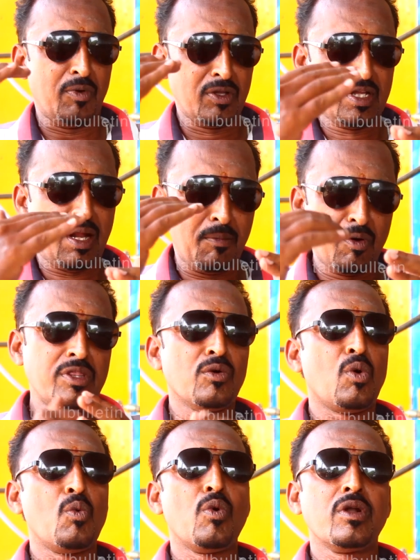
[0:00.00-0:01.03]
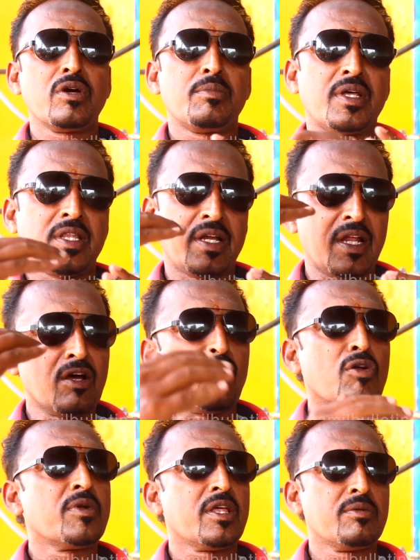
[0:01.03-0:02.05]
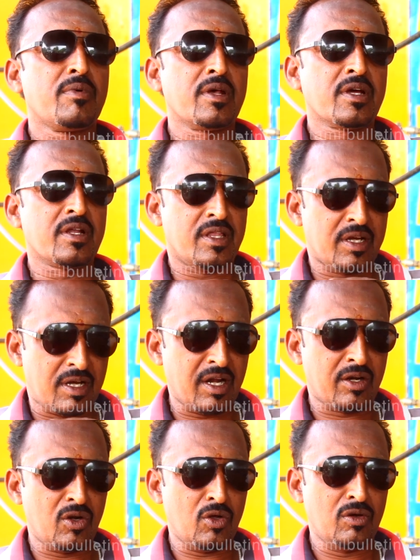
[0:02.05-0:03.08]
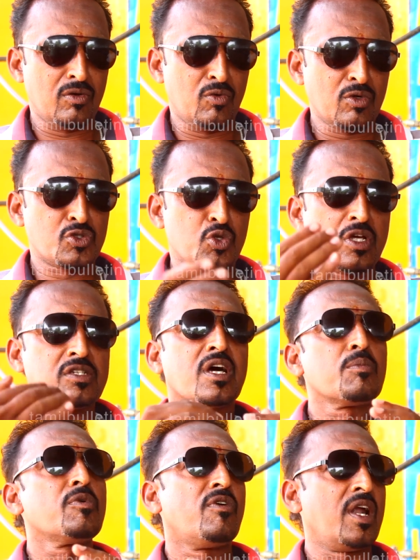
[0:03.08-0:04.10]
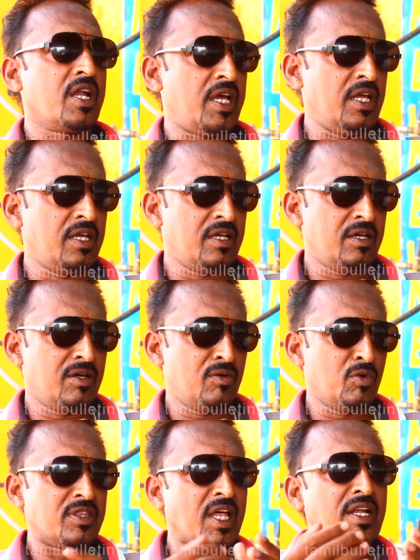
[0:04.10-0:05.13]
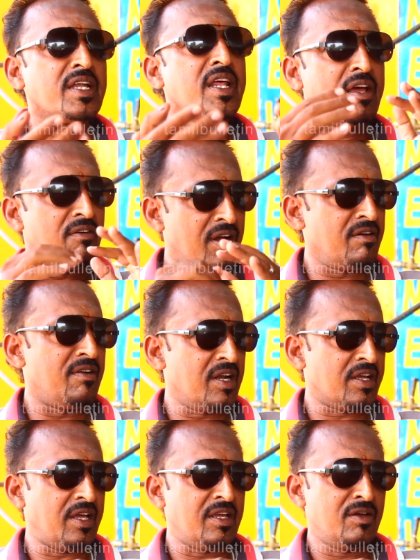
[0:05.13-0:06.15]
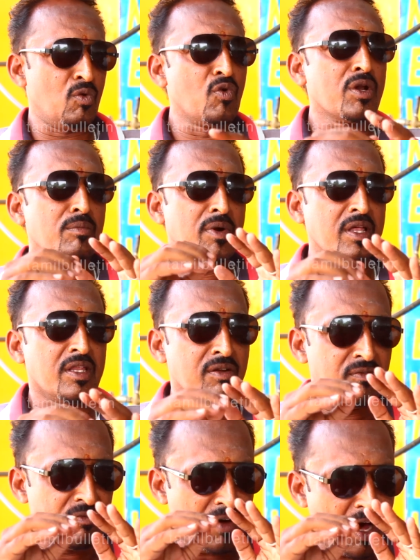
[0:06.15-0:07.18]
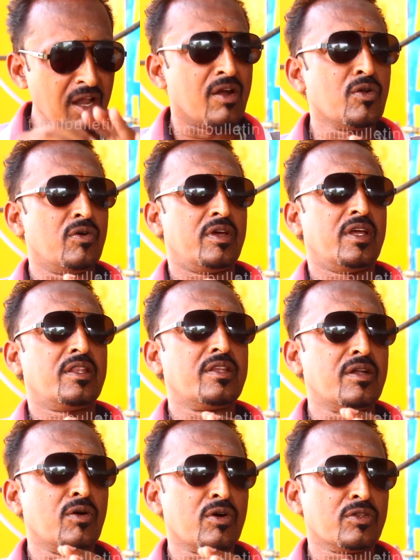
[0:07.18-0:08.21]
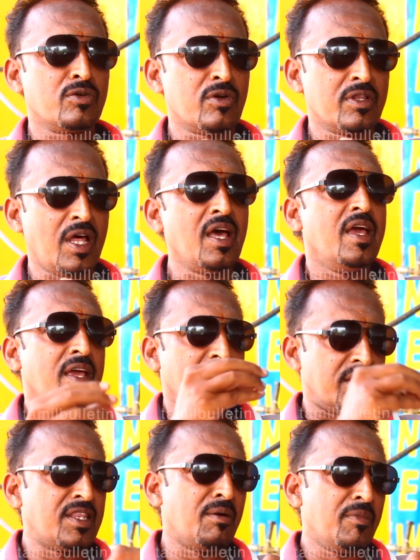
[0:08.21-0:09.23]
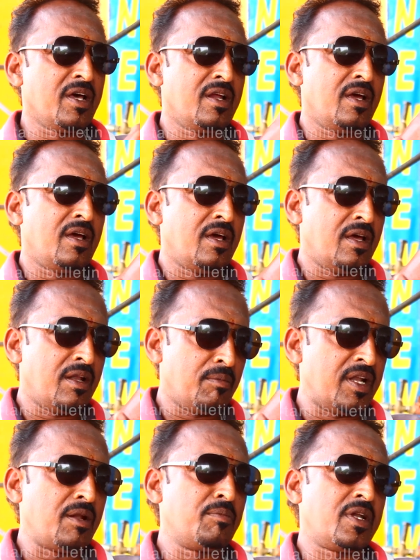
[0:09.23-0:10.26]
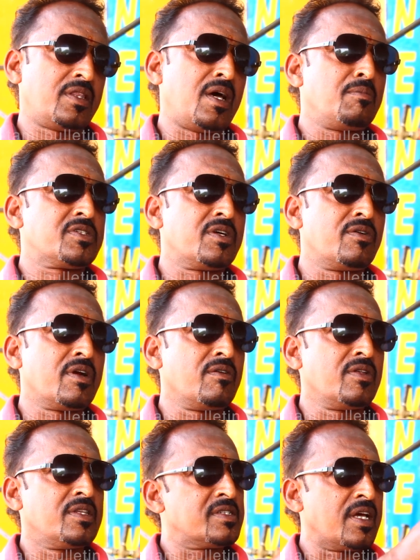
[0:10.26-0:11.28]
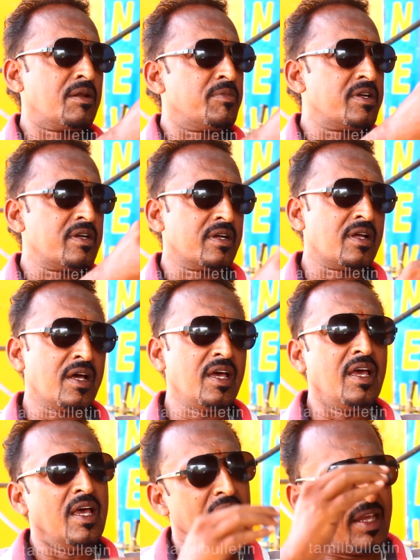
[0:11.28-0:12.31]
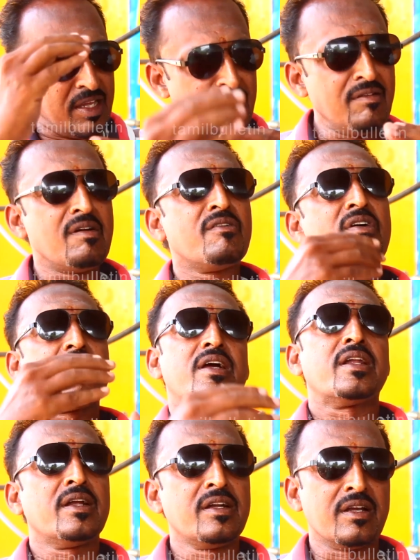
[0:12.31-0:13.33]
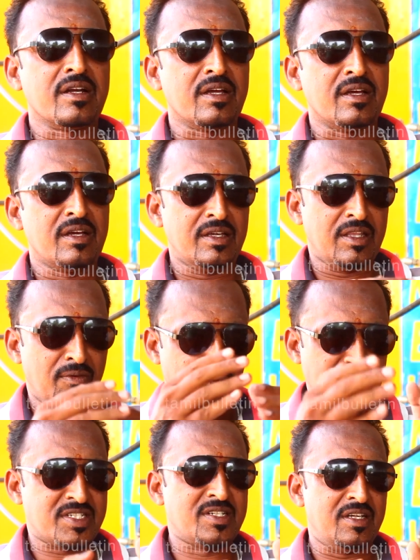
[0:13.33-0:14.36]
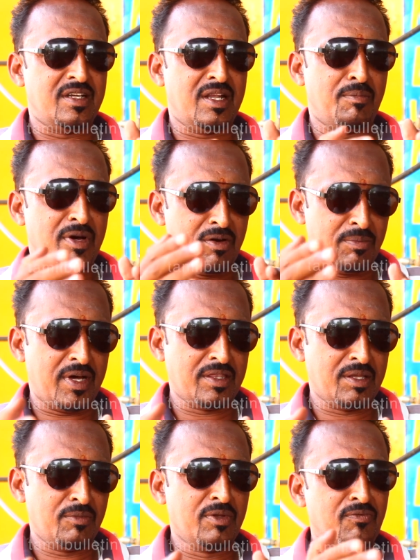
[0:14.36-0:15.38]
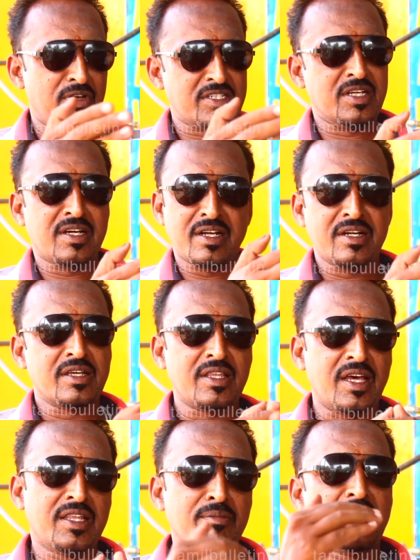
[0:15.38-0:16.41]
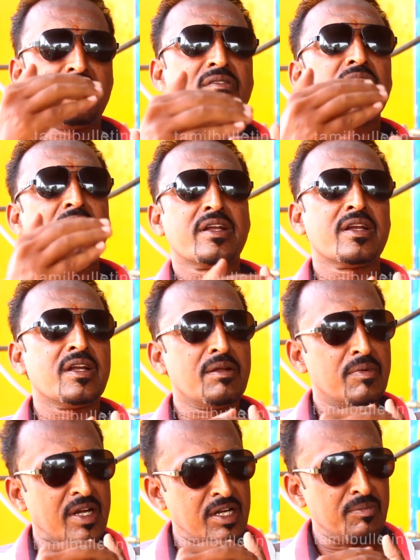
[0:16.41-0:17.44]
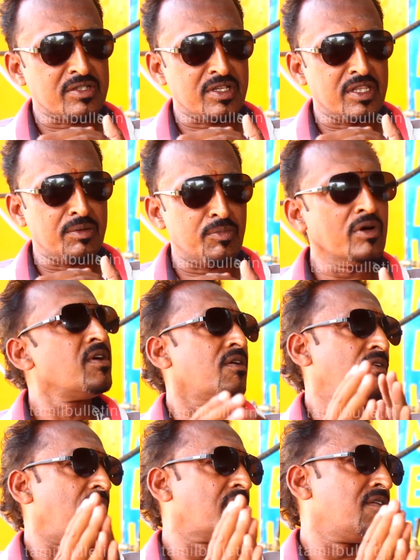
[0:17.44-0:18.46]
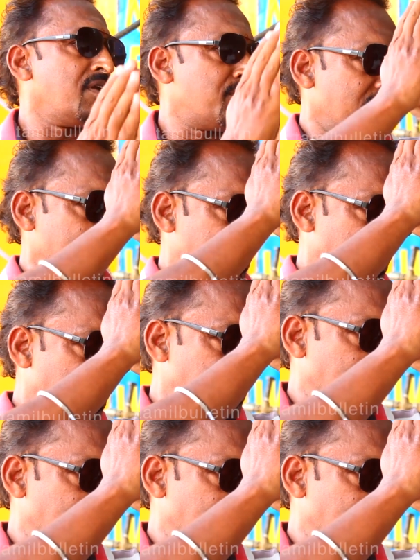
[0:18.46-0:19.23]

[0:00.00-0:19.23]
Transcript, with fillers: இப்போ வந்து நம்ம வந்து ஒவ்வொன்றுக்கும் பார்த்தீங்கன்னா கவர்மெண்ட் எதுவாக இருக்கிறத காட்டிலும் ஒரு சுயசார்பு வாழ்க்கை ஒரு தன்னிறைவான வாழ்க்கை ஒவ்வொரு மனிதனும் வாழணும் என்ற நோக்கத்தோடு தான் இந்த மாதிரி நம்ம நண்பர் தாமஸ் அவர்கள் வந்து செயல்பட்டு இருக்காங்க இன்னும் வெவ்வேறு கண்டென்ட் இருக்கு இதுதான் ஃபஸ்ட்டு நம்ம அவர் பார்த்தம்போது ஃபஸ்ட்டு கண்டென்ட் இதுதான் இது மாதிரி வெவ்வேறு கண்டென்ட்டில் நம்ம கண்டிப்பாக சந்திப்போம் வாழ்க வரம்பர் நன்றி